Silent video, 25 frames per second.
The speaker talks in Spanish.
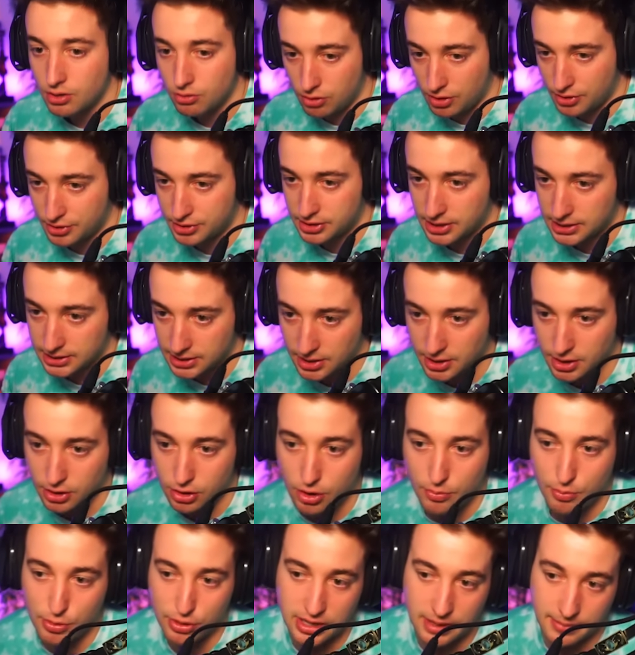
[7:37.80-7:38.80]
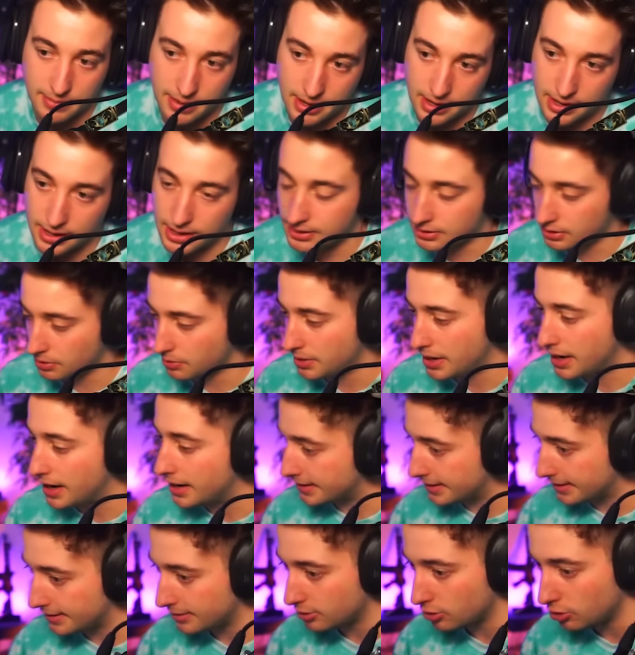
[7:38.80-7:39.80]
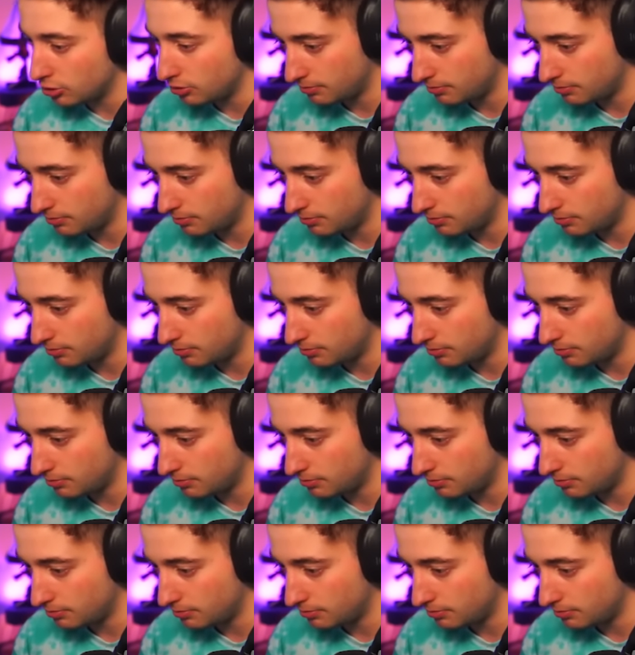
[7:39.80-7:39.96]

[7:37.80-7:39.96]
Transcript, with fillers: Lo estás haciendo porque me... te voy a ganar, ¿no?